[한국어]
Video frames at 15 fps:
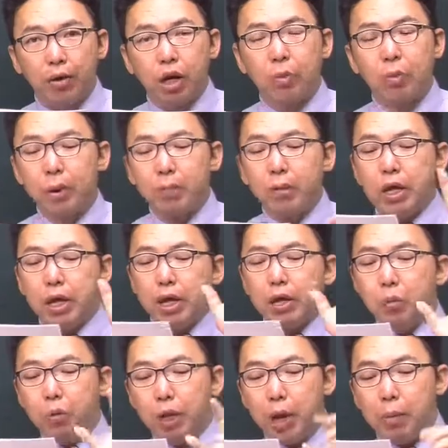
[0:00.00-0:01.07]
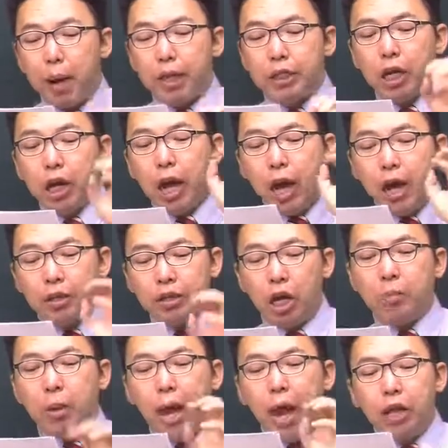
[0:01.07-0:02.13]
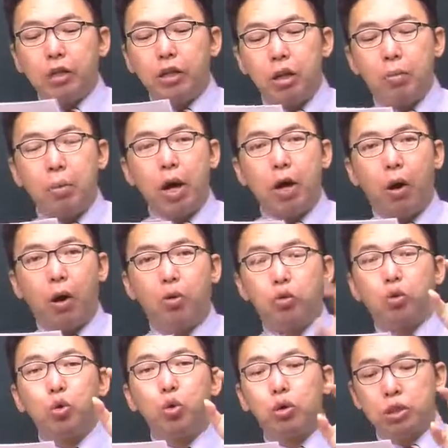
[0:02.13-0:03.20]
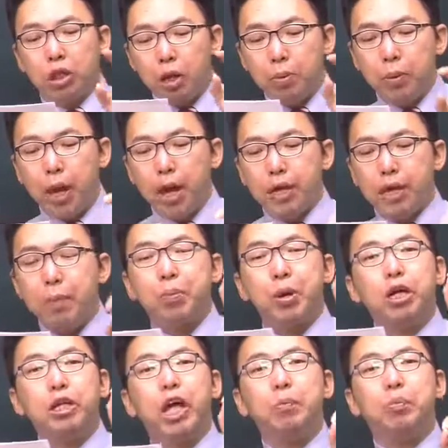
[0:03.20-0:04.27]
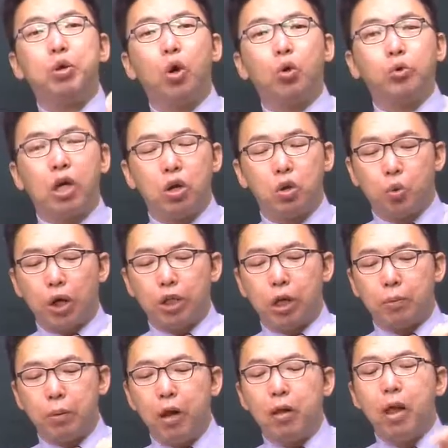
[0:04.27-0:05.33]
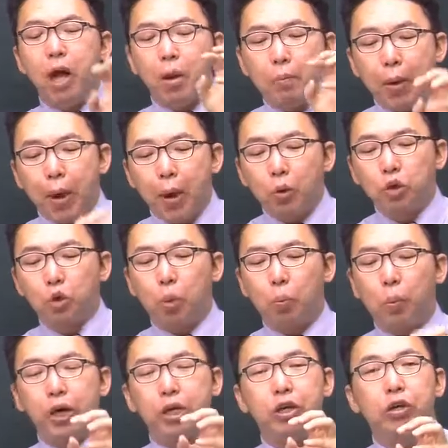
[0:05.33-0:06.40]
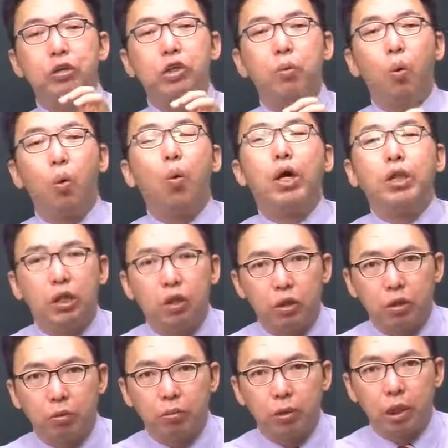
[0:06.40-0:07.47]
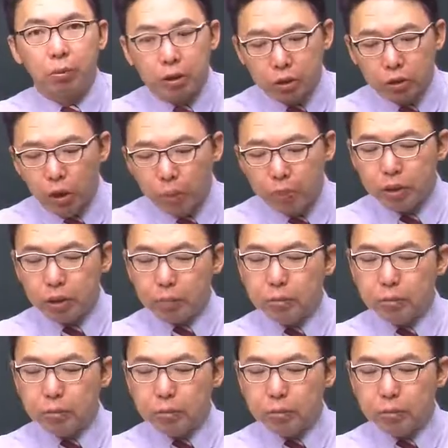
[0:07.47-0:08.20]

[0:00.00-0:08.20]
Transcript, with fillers: 그러면 우리가 만약에 설비 A는 얼마요? 수, 설비 A의 변압기 용량을 구한다면 150 곱하기 0.5가 되는 겁니다. 맞죠?